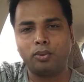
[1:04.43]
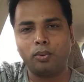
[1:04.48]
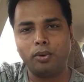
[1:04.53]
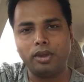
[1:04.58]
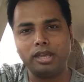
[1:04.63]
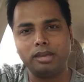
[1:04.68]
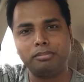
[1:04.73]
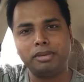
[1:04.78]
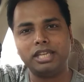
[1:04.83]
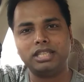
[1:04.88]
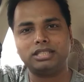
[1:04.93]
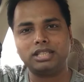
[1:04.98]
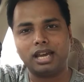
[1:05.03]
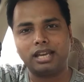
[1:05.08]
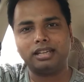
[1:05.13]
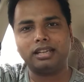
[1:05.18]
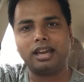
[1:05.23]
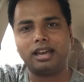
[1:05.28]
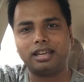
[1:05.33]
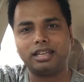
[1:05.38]
कोई भी
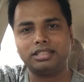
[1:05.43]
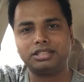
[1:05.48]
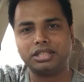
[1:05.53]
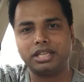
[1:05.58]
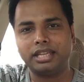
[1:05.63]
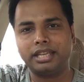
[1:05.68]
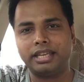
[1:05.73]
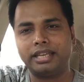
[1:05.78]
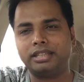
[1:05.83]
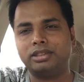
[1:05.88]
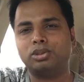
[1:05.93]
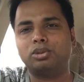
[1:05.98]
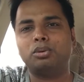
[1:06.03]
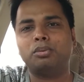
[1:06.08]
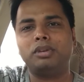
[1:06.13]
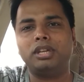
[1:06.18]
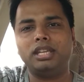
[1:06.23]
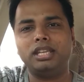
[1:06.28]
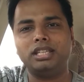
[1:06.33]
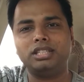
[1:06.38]
जानकारी चाहिए तो
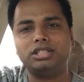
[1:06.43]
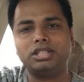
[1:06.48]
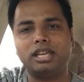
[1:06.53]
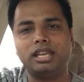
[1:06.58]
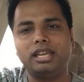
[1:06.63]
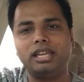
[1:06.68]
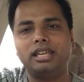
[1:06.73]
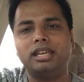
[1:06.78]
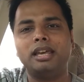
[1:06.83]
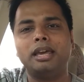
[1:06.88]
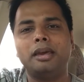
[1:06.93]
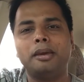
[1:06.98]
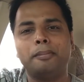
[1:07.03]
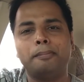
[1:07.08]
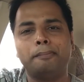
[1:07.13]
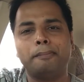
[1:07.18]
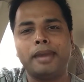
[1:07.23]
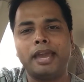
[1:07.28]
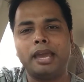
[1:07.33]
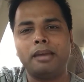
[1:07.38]
नीचे
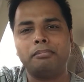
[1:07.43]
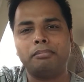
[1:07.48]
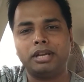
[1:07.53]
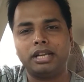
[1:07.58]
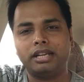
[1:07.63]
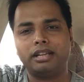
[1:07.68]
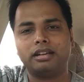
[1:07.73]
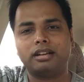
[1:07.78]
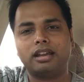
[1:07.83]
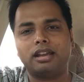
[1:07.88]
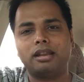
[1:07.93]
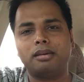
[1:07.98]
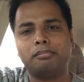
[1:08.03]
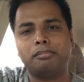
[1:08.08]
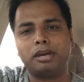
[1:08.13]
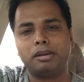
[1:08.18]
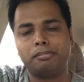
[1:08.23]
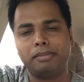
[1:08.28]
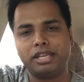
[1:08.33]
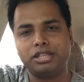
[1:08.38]
मैं बिल्डर का
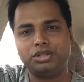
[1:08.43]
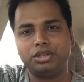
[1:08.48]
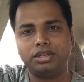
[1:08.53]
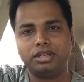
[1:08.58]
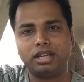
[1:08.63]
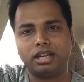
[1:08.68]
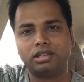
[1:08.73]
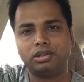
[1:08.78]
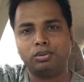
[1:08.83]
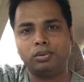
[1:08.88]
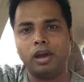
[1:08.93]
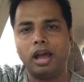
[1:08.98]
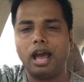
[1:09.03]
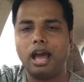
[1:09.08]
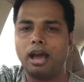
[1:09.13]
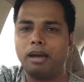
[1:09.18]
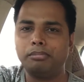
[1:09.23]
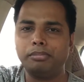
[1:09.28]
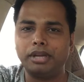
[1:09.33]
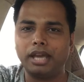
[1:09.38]
नंबर मेंशन कर दूंगा
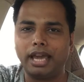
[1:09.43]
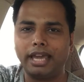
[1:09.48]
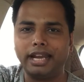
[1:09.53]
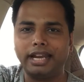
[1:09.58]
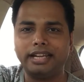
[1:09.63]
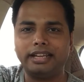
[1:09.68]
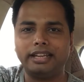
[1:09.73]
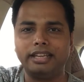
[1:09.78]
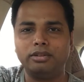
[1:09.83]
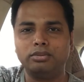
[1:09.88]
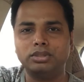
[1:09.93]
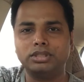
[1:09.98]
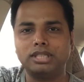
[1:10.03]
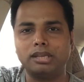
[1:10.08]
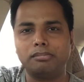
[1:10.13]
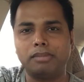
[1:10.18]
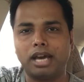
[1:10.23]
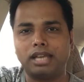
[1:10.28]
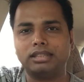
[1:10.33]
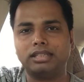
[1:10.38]
आप डायरेक्टली
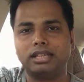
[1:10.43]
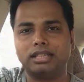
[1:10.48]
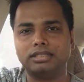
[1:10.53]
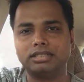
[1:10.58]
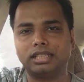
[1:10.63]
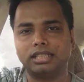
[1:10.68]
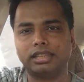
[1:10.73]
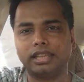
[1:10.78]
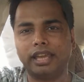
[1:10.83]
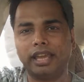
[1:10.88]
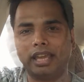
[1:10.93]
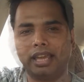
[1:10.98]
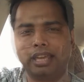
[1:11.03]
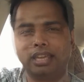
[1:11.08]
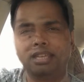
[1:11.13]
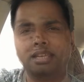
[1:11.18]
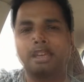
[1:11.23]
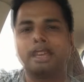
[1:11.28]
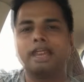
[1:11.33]
उनसे बात कर सकते हैं